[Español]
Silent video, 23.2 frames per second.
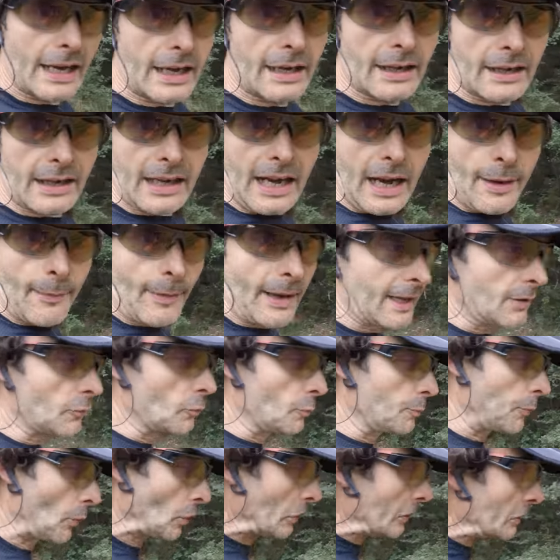grabar un
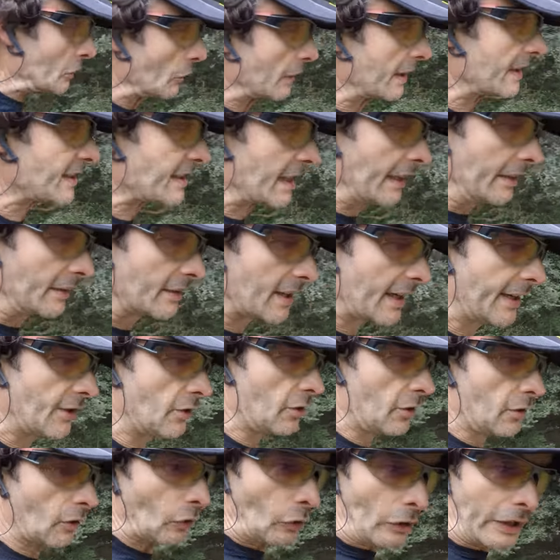poquito en este
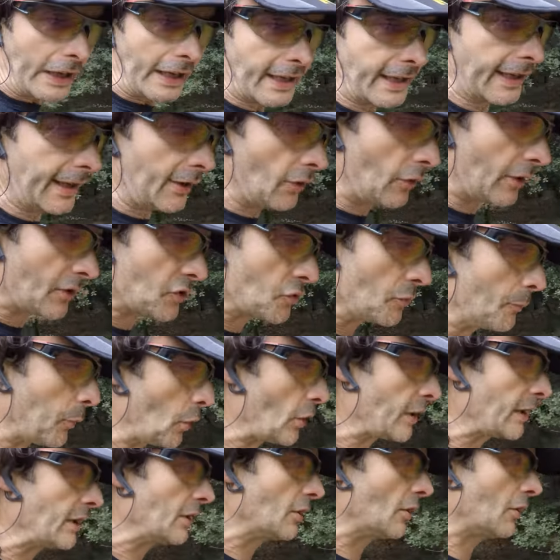entreno. Lo que quiero es un
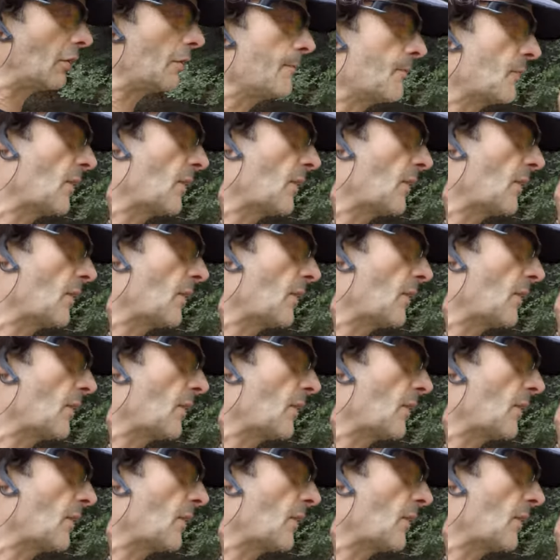poquillo